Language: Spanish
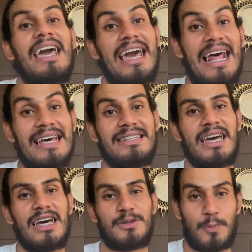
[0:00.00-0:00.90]

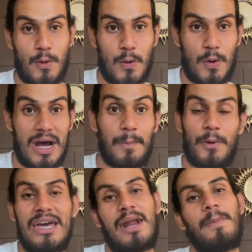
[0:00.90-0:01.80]
Gracias por
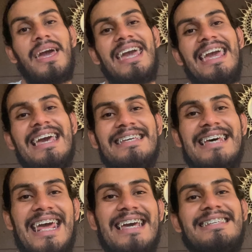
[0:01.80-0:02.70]
apoyarme y
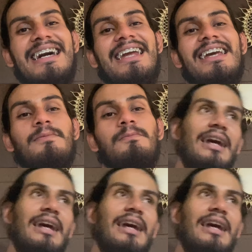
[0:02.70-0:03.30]
estar en este canal.